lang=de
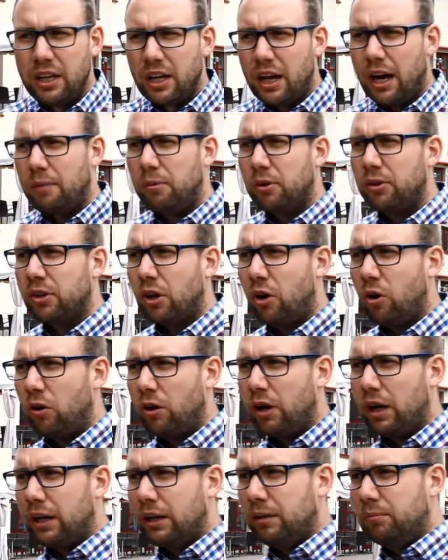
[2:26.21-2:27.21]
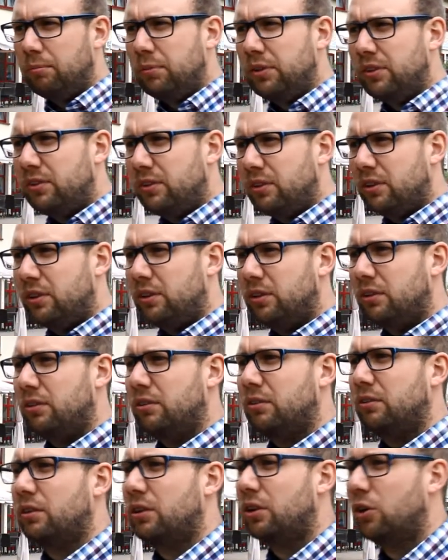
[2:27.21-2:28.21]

aber es auch ein bisschen